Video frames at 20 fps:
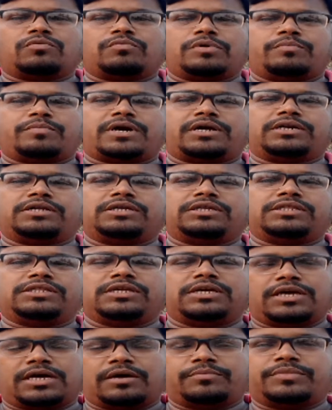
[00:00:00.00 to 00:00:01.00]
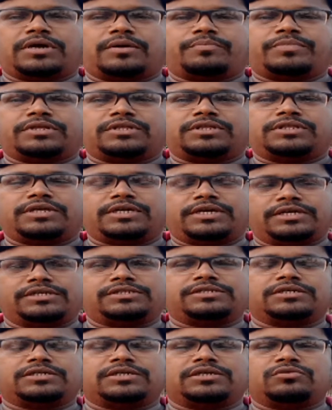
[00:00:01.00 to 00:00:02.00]
বিভিন্ন রকমের মাটি দিয়ে আমি
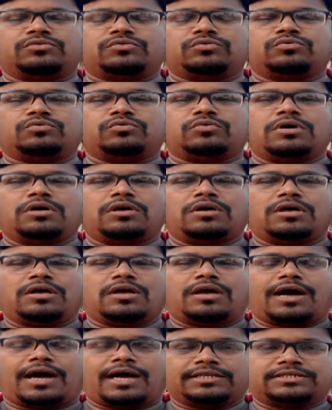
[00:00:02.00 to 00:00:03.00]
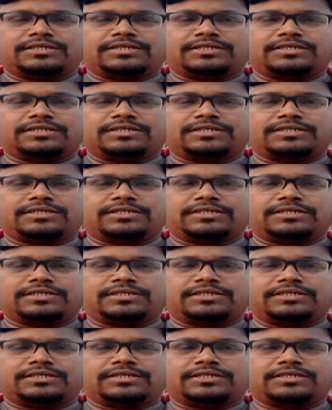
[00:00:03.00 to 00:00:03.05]
আপনাদের দেখিয়েছি কিন্তু